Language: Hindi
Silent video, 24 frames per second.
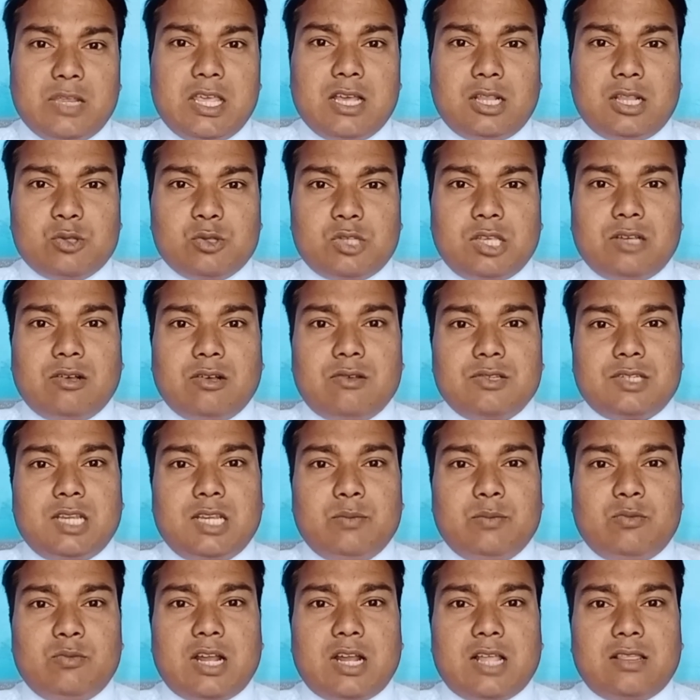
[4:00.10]
एक दूसरी
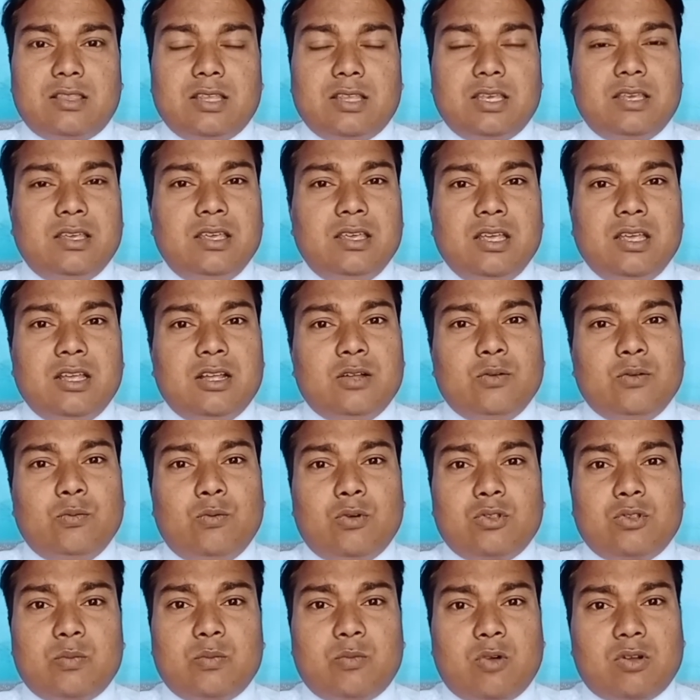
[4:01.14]
काउंसलिंग बुलाते हैं
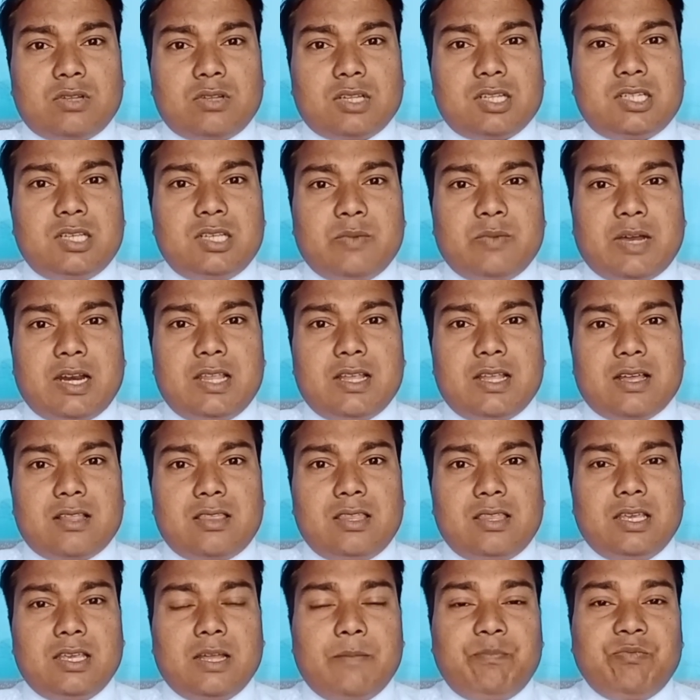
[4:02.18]
वो तो बहुत अच्छी मानी
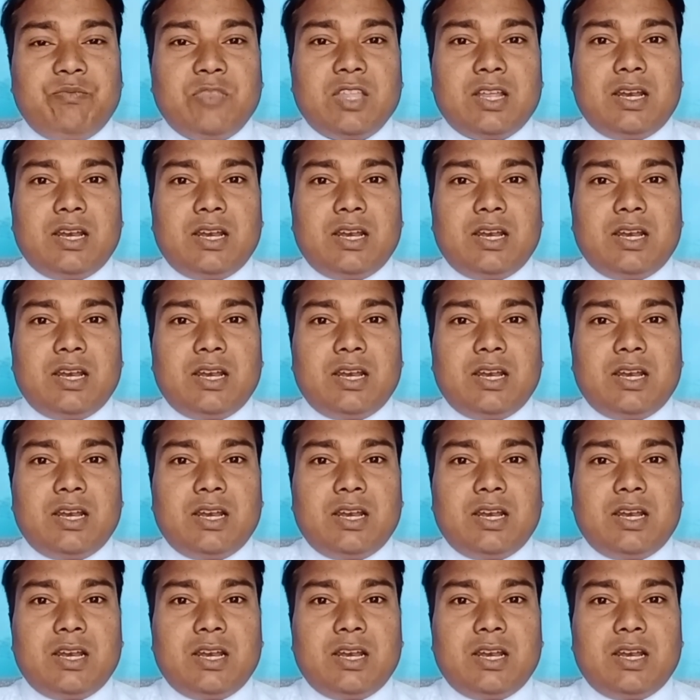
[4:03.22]
जाती है